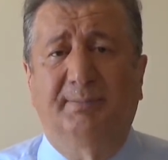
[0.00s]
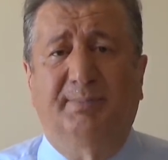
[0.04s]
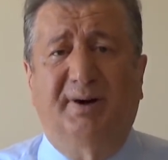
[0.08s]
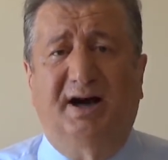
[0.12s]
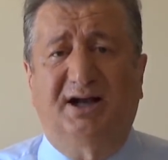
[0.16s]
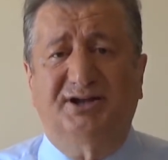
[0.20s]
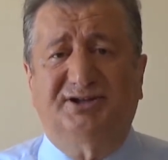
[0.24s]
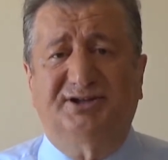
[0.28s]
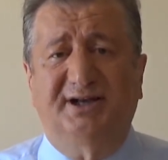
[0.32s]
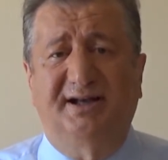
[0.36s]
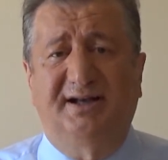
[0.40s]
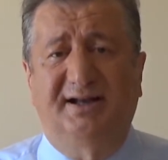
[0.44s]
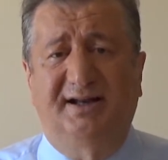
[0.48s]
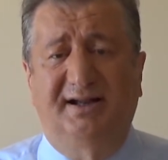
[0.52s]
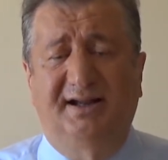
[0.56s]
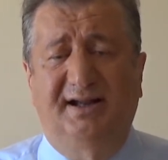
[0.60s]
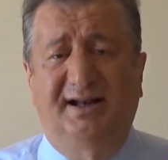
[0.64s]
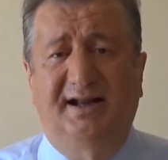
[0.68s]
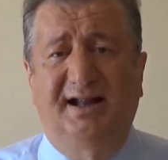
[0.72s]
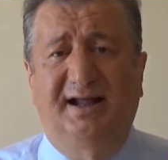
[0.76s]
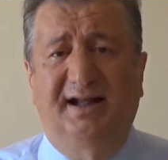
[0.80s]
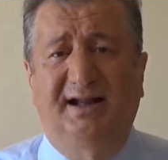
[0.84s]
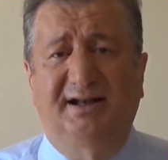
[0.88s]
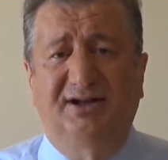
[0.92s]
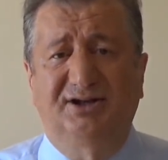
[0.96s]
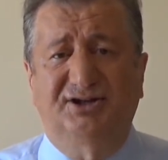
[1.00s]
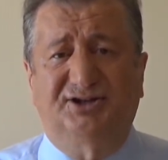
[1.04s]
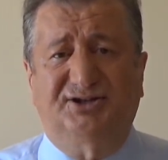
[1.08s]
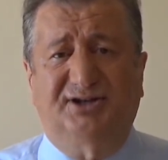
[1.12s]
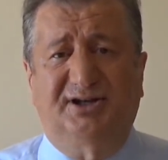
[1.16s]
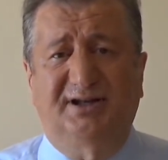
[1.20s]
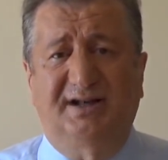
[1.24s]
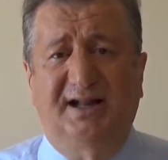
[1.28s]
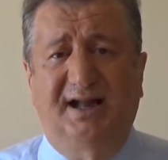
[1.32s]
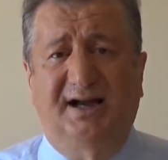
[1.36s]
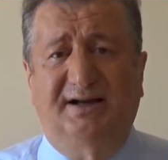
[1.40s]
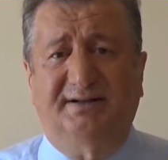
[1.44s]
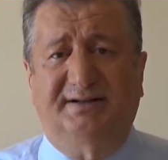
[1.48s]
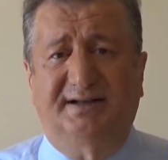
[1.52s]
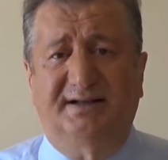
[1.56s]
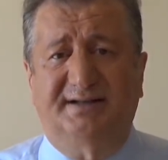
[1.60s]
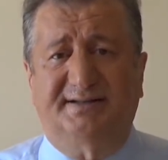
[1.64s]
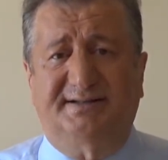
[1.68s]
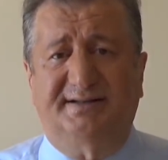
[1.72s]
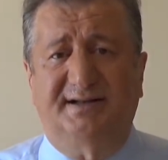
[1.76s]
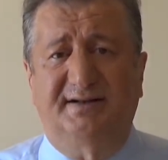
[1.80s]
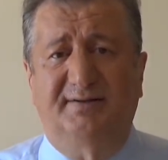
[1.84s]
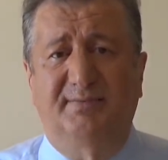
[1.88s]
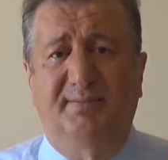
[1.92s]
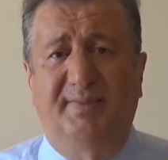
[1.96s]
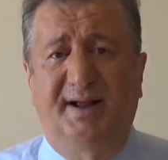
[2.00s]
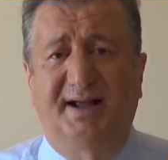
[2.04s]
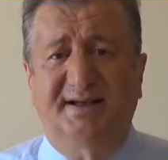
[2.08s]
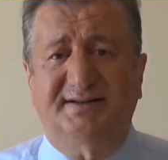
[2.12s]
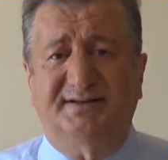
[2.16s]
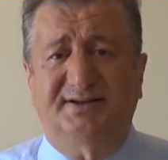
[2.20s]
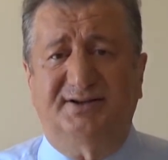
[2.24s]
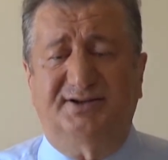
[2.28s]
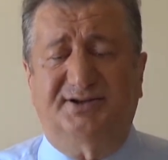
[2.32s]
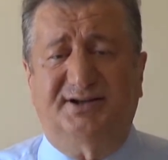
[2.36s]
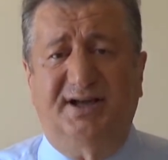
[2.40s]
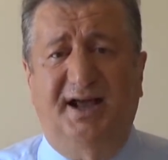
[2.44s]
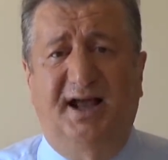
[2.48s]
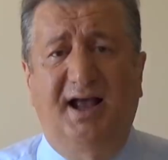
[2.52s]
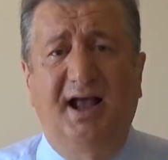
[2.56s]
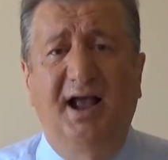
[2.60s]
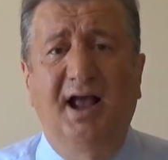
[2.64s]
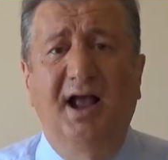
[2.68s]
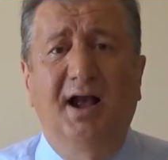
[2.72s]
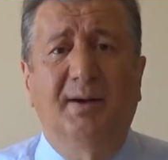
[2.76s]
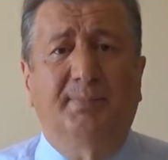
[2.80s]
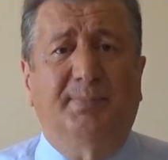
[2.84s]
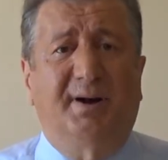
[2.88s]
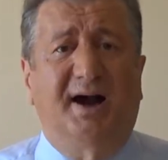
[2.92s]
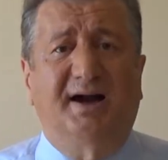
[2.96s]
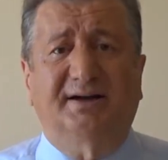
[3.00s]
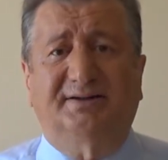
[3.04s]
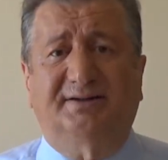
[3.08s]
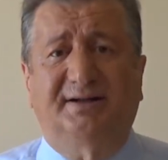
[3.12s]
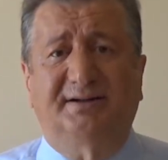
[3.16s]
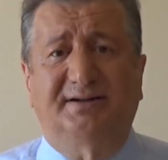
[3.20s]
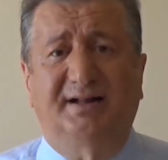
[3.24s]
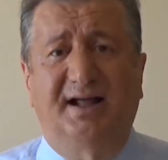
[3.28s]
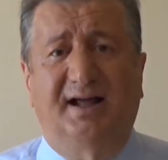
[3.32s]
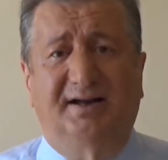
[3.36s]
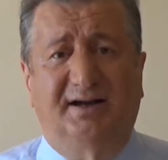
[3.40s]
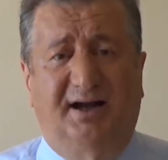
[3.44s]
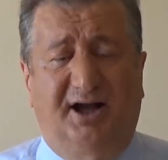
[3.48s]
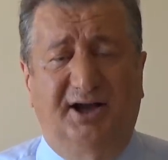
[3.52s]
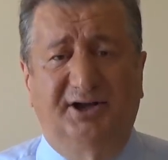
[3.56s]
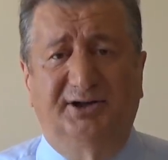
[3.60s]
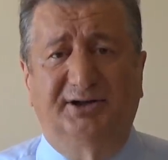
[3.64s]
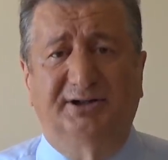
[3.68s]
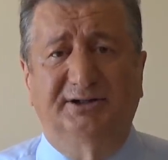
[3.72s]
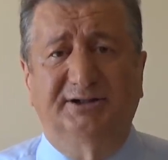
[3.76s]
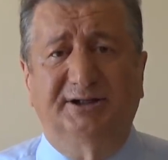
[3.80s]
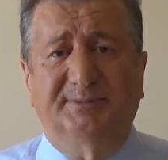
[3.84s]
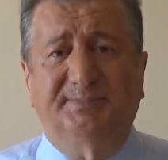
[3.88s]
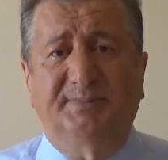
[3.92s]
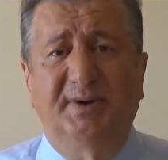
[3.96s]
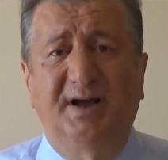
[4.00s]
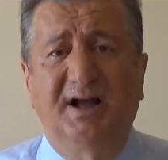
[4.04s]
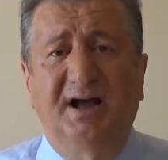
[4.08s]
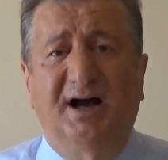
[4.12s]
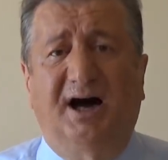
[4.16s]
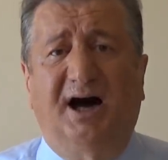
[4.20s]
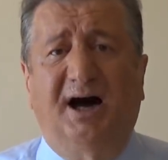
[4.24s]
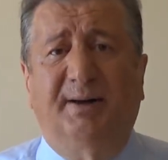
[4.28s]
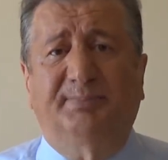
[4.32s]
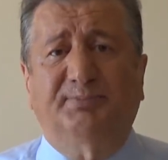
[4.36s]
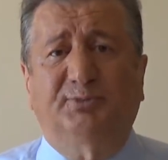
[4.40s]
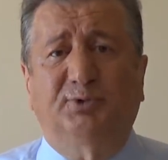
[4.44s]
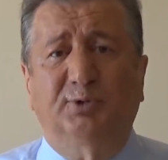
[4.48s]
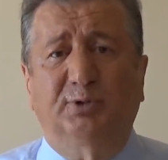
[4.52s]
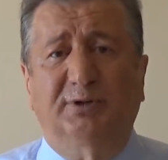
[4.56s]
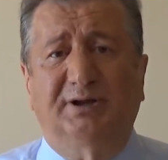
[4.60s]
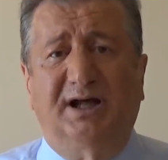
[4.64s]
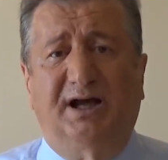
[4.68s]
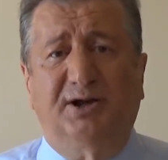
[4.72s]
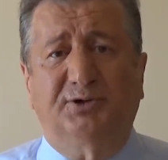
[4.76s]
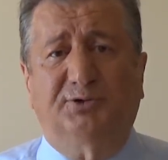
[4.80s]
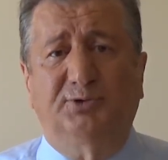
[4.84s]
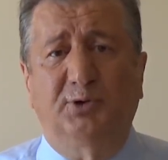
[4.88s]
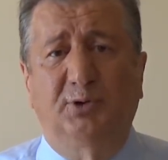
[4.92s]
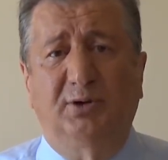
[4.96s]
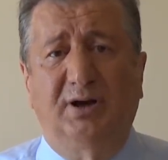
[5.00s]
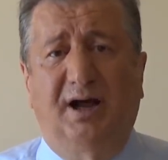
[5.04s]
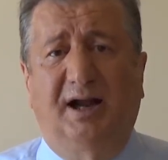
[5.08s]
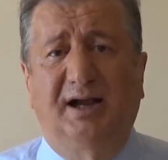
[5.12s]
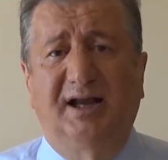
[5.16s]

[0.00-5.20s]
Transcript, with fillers: Bahçeli ile ilişkiler kesilmez ise partiden ayrılıp Abdullah Gül,